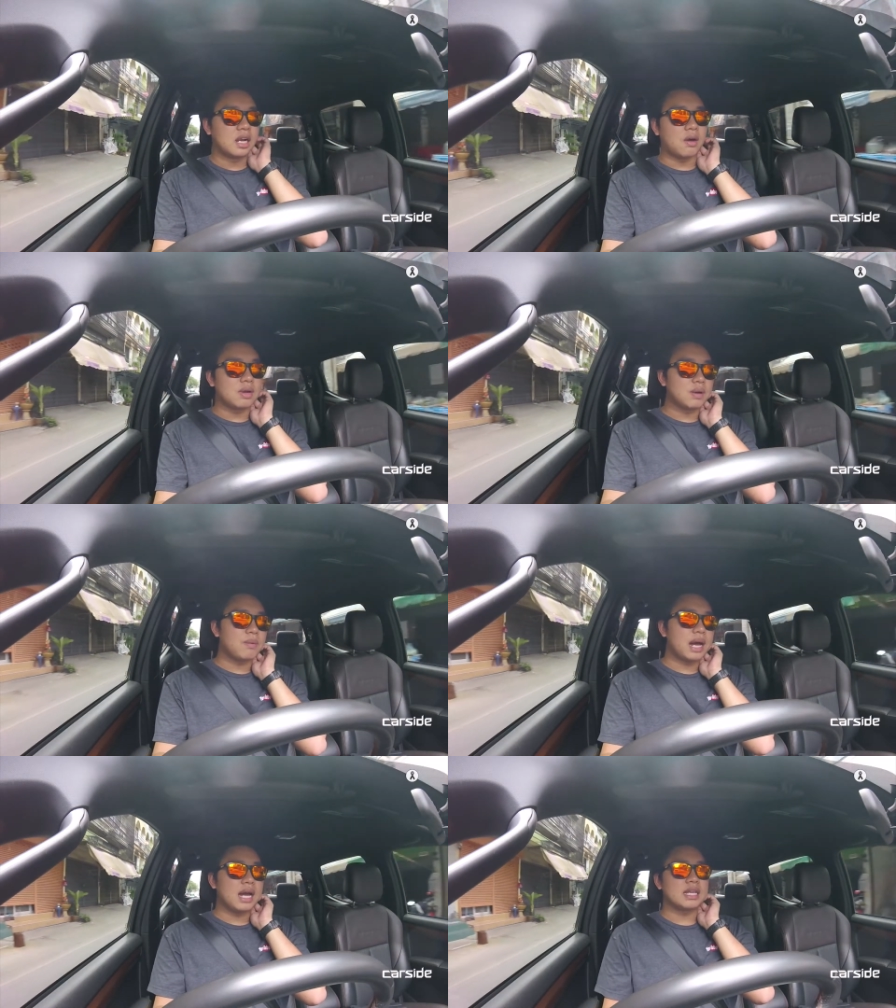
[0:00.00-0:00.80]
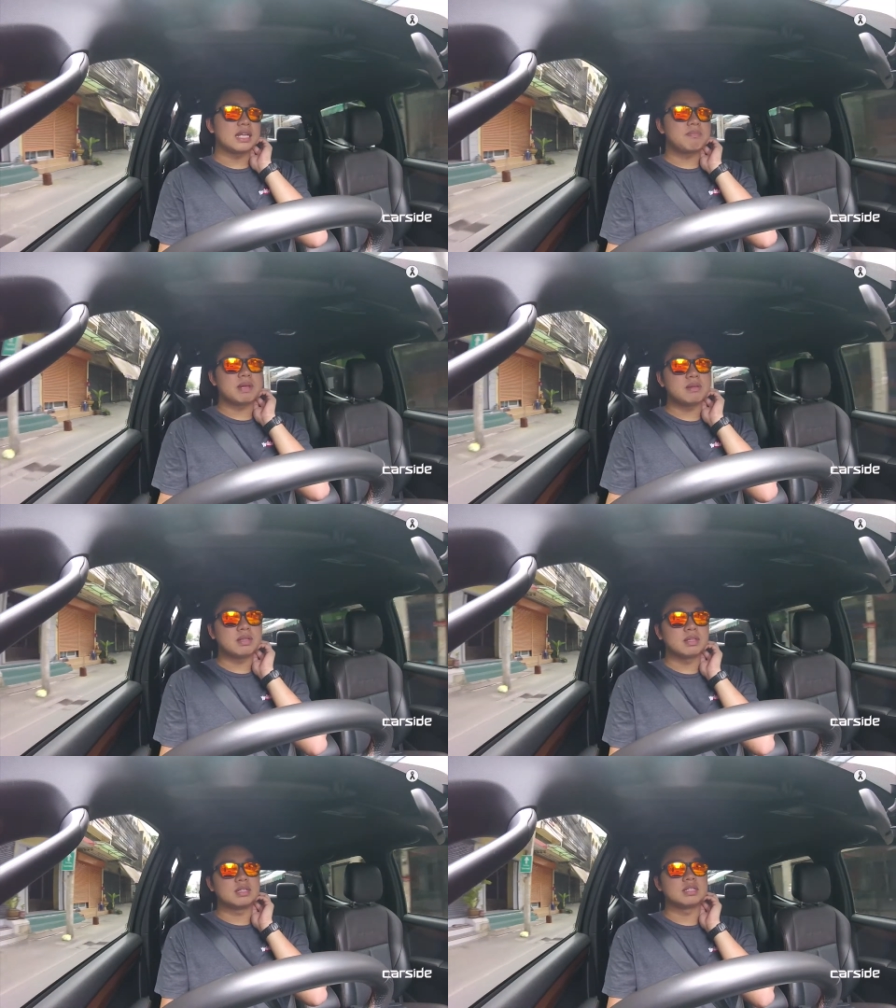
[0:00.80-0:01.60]
เราเรียกว่านี่เป็น
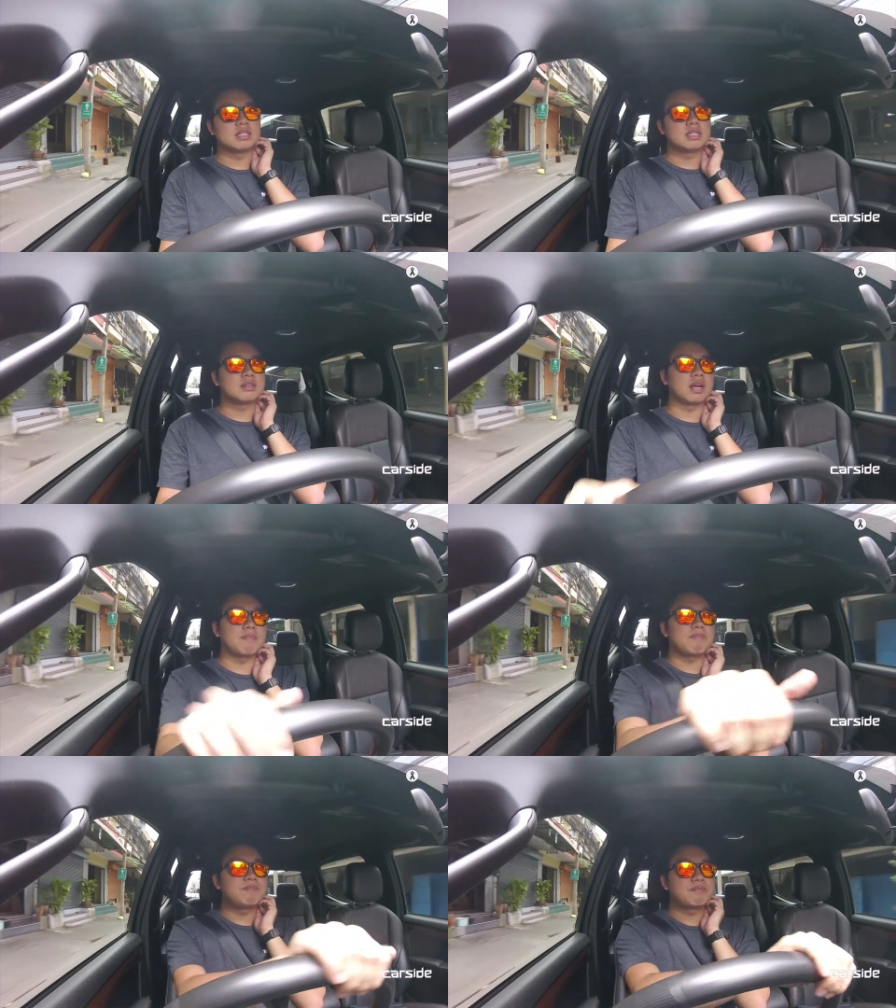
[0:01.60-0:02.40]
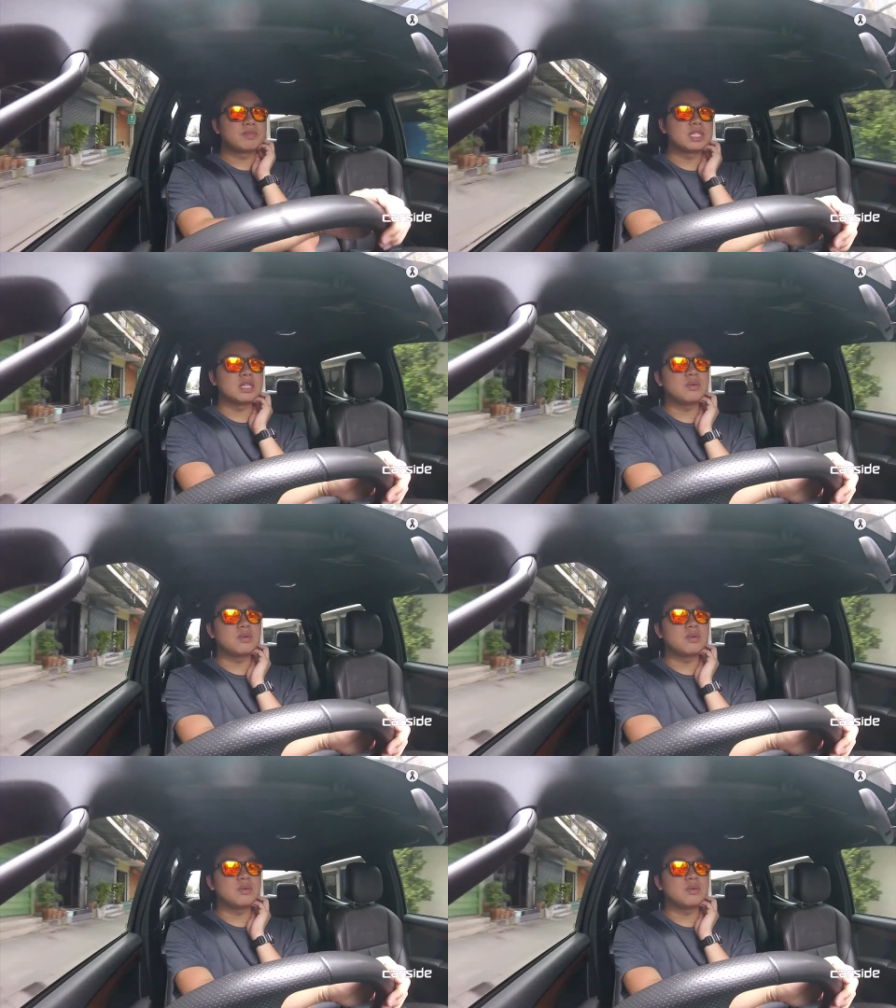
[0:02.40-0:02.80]
ทริปที่